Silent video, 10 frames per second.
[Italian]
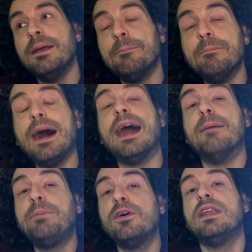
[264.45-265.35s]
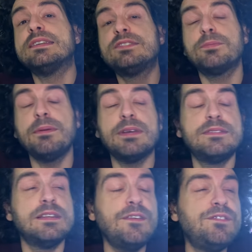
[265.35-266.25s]
ma poi
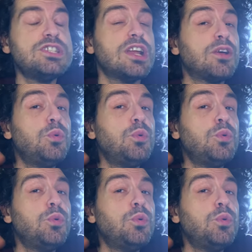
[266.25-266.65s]
l'assorbimento è difficile,